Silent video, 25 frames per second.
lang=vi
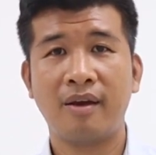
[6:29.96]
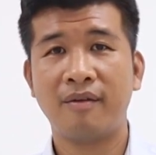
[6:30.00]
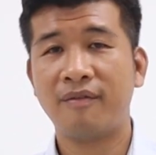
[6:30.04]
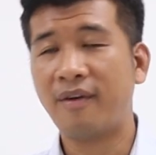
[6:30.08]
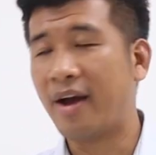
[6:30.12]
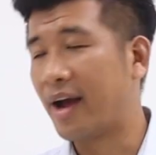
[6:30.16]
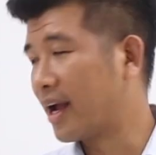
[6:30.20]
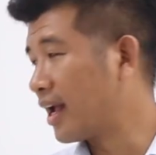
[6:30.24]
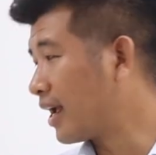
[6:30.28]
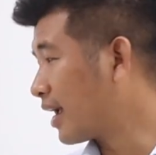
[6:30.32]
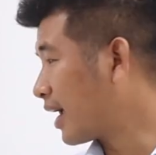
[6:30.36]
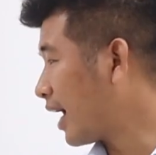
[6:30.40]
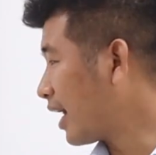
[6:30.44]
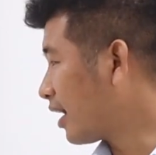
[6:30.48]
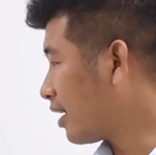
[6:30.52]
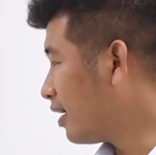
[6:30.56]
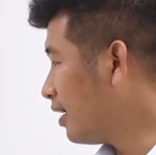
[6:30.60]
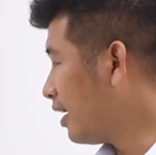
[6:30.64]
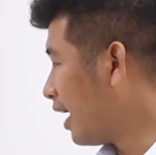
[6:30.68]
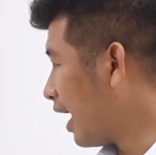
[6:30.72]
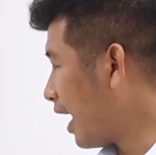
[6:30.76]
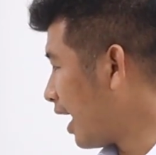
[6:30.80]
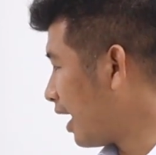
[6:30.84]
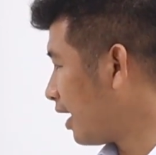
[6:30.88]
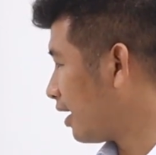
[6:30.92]
và cái cách
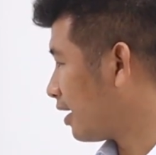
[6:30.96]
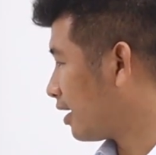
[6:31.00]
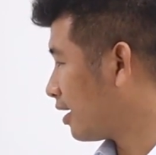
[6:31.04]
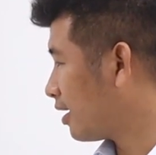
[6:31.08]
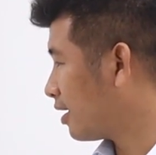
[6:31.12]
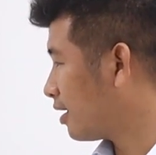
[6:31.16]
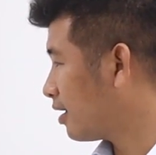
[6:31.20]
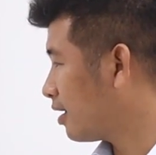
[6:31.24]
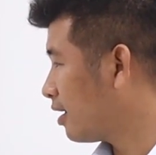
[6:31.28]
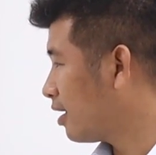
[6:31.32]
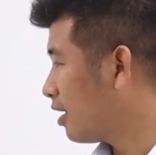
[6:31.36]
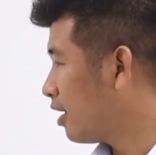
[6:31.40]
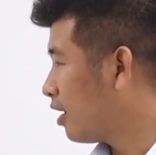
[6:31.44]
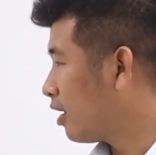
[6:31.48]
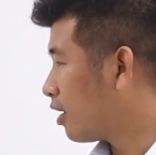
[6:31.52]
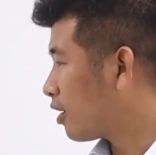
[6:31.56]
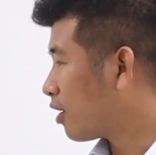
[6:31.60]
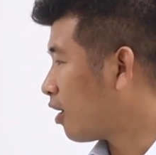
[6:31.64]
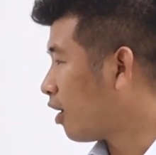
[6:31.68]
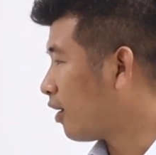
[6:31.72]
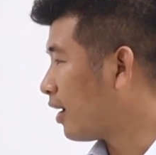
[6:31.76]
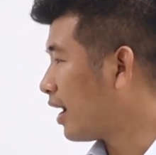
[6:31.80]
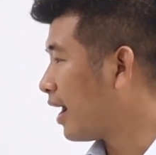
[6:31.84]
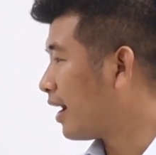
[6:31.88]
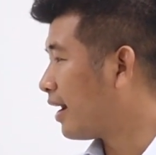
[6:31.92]
thứ hai
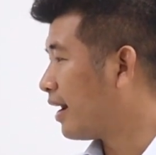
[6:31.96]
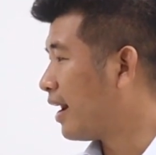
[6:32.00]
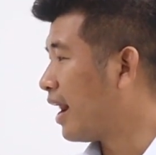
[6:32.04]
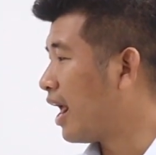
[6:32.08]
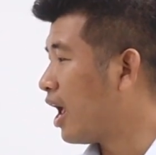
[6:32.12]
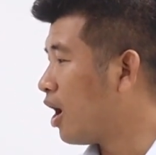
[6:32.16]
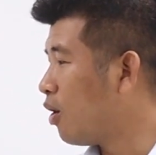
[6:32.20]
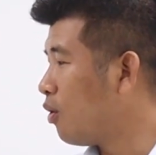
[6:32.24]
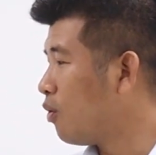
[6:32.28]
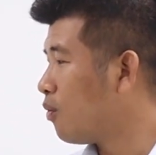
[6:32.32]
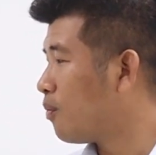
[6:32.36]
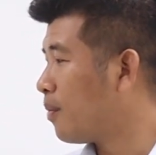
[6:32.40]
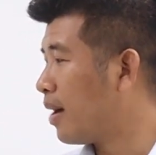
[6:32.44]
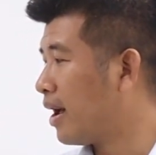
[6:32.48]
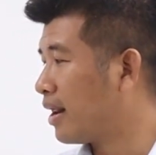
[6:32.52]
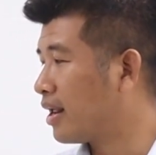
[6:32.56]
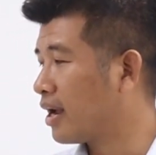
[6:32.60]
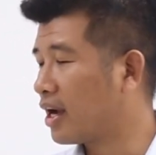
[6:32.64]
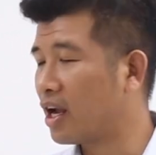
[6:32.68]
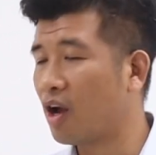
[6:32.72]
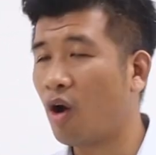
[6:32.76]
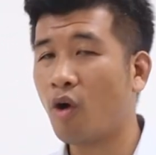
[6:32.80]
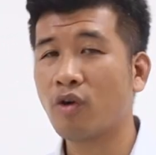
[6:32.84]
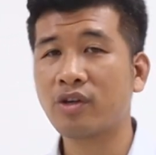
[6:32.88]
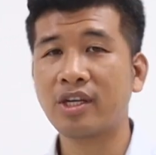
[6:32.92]
đó là nếu mà
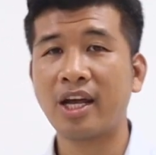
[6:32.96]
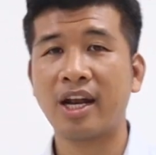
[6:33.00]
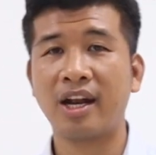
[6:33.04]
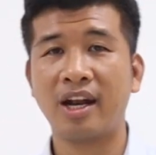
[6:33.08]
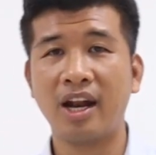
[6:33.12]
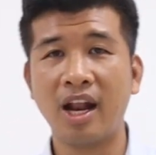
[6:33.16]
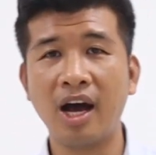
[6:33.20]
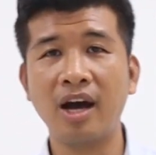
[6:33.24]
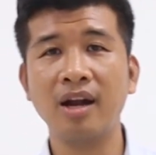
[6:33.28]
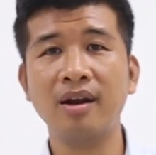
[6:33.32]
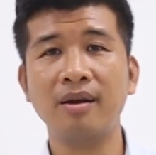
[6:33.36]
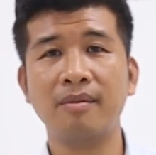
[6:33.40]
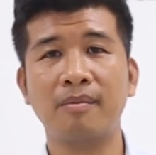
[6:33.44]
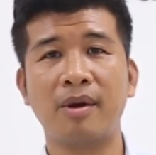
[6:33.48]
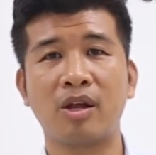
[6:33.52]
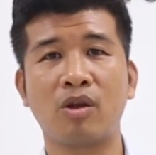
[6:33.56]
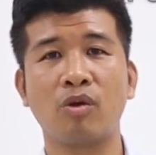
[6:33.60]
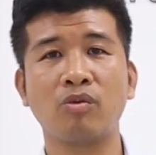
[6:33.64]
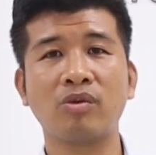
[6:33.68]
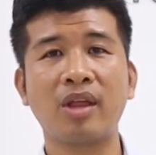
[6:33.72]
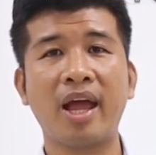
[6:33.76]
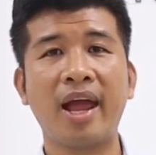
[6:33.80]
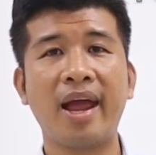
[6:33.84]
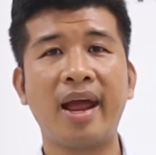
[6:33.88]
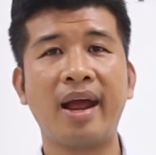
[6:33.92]
những cái ô sàn lớn mà
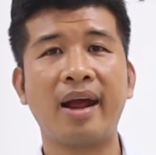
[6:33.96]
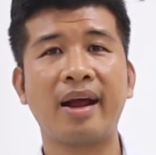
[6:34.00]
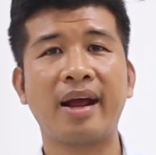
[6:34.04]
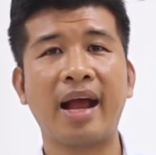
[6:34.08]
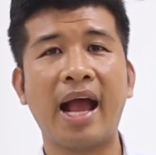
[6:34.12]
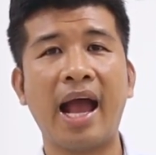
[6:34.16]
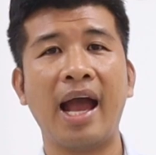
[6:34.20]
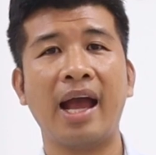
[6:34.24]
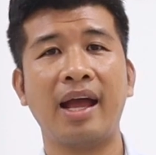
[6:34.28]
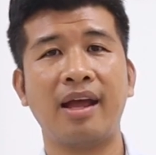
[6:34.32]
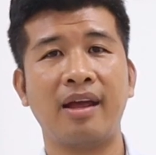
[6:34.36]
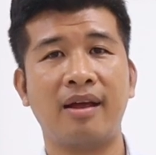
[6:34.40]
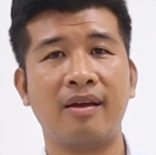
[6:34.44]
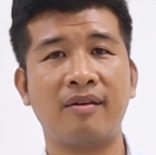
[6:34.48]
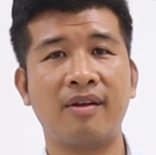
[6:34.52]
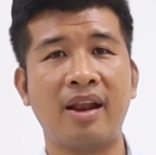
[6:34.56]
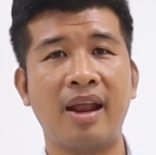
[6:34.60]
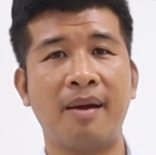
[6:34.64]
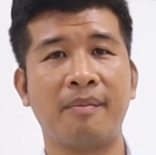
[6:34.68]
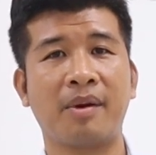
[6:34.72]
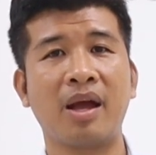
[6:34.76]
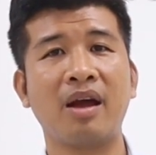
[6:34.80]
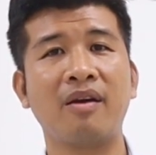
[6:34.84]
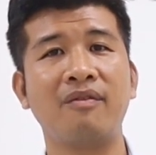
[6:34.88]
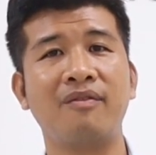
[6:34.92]
chúng ta ngại
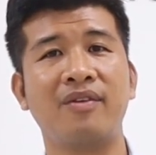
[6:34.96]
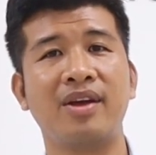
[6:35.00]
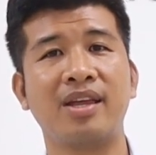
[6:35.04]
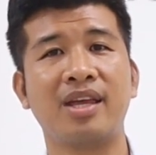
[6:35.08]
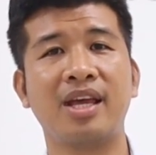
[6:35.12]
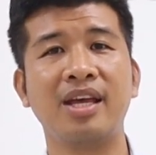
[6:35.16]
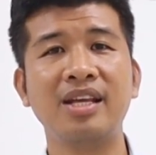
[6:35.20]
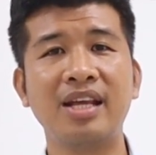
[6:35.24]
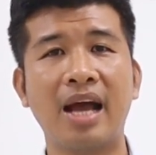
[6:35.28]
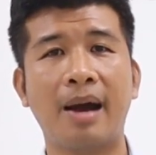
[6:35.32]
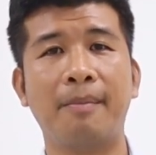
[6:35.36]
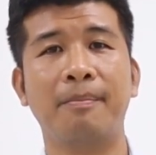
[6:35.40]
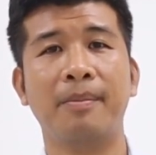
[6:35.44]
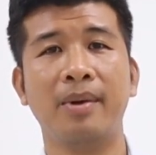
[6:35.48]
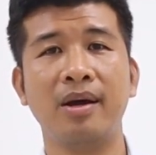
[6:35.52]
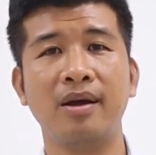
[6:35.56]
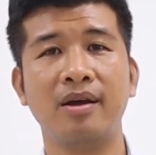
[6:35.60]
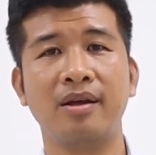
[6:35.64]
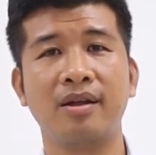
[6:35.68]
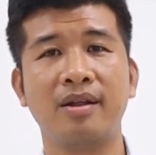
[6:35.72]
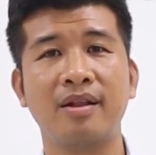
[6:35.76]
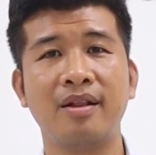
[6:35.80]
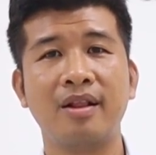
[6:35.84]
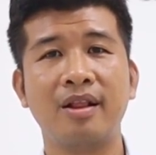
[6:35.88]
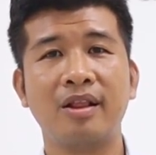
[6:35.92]
làm các vị trí dầm á,
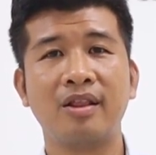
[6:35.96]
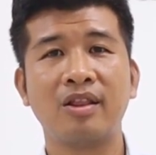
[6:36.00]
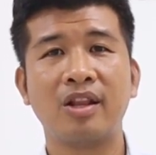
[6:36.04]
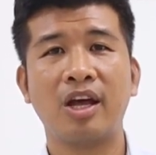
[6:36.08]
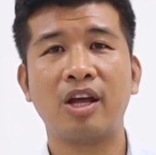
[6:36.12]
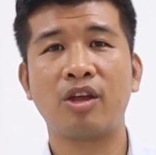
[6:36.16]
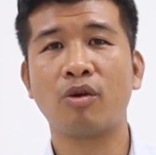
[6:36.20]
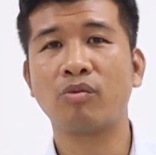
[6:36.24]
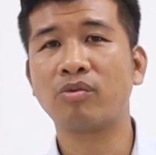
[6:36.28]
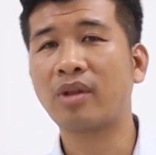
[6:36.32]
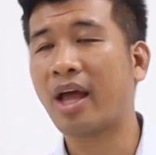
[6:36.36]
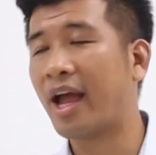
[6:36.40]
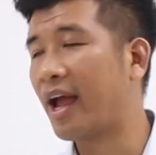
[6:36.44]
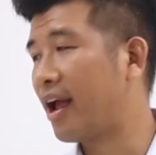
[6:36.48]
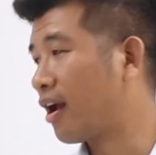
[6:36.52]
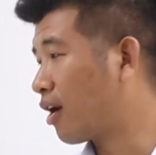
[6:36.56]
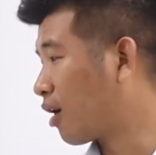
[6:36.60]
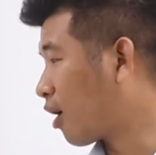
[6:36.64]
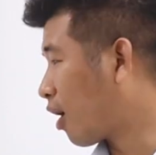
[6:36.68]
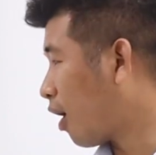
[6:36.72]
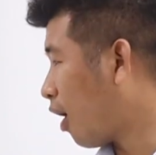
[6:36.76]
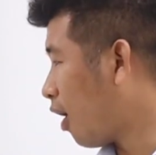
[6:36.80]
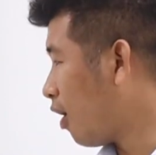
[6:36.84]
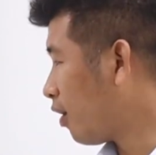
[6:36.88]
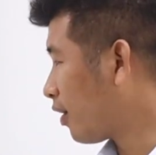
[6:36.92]
thì chúng ta
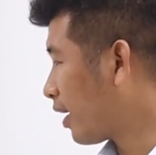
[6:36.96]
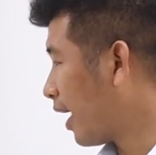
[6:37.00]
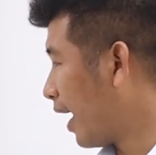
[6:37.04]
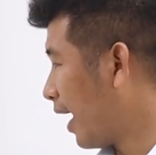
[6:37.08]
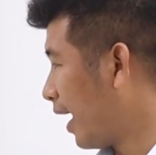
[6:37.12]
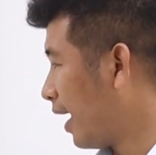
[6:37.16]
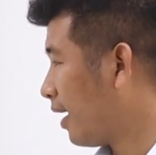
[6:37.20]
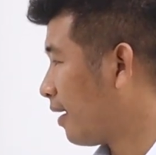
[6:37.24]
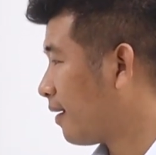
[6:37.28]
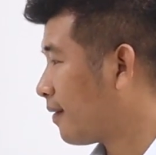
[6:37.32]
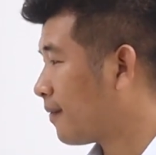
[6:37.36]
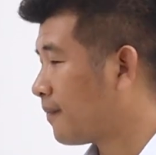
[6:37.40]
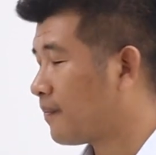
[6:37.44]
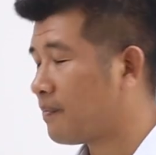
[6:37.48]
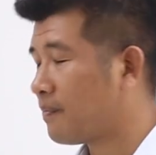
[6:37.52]
có thể